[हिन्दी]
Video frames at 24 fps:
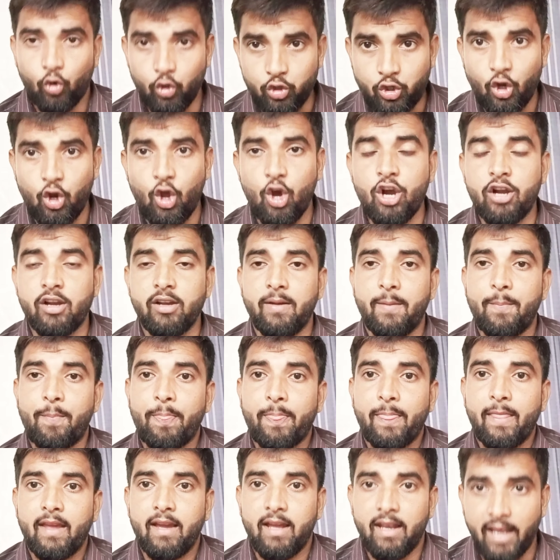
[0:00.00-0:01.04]
कुछ लोग
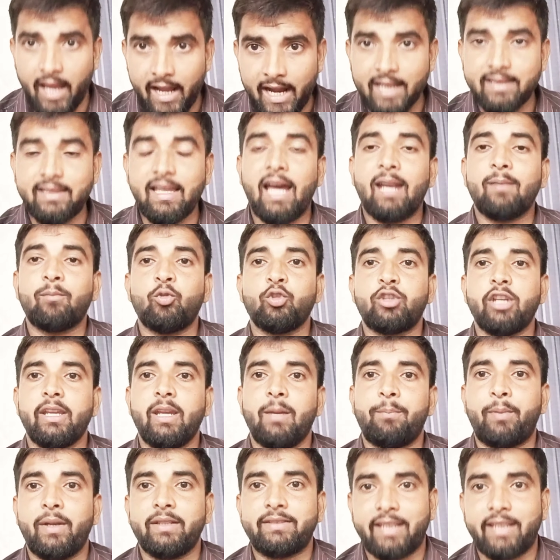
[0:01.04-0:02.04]
लगातार मुझे ये